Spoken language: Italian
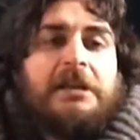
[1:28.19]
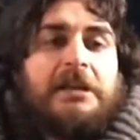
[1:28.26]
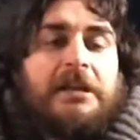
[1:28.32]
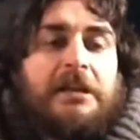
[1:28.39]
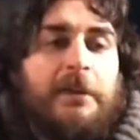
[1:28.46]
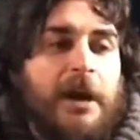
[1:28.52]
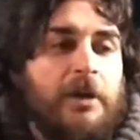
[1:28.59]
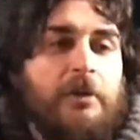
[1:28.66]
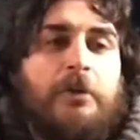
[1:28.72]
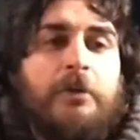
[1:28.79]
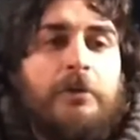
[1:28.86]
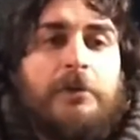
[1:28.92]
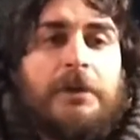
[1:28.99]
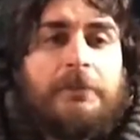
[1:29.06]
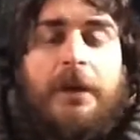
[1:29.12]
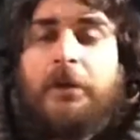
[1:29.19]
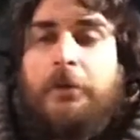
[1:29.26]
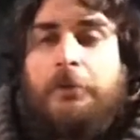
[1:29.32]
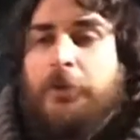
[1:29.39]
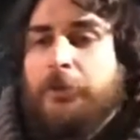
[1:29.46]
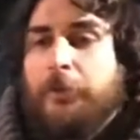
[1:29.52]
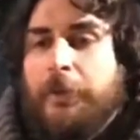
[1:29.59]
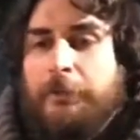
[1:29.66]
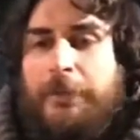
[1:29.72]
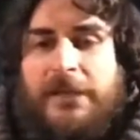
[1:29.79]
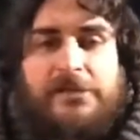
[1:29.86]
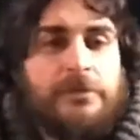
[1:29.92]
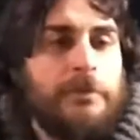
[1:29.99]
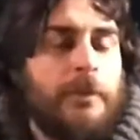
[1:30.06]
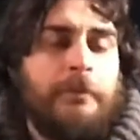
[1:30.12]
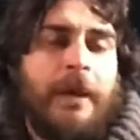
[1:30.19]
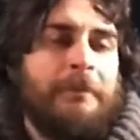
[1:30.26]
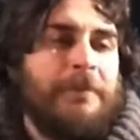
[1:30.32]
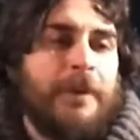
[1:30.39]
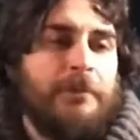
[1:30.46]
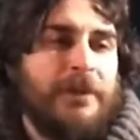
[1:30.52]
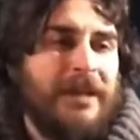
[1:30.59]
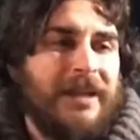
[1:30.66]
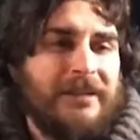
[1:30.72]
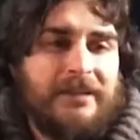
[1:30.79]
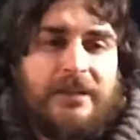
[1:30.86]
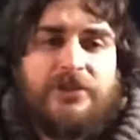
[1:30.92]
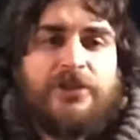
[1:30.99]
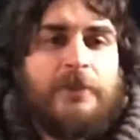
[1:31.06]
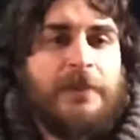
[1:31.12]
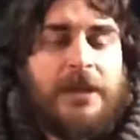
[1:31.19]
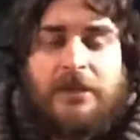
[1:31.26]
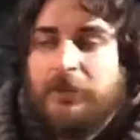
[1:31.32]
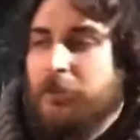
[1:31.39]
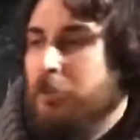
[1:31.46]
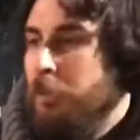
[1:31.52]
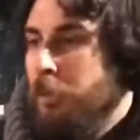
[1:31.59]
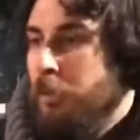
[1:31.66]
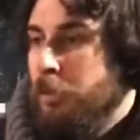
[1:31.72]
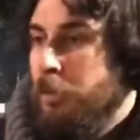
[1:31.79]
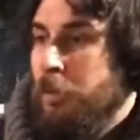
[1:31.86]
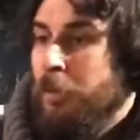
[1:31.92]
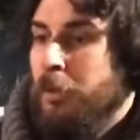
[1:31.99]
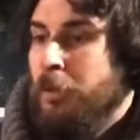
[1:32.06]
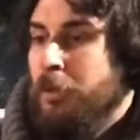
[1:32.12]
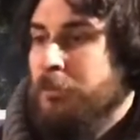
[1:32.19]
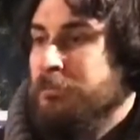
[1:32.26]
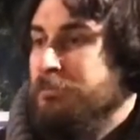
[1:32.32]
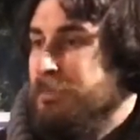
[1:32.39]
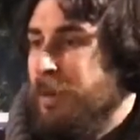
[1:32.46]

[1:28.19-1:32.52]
Rimango, rimango molto perplesso ma proprio dall'atteggiamento,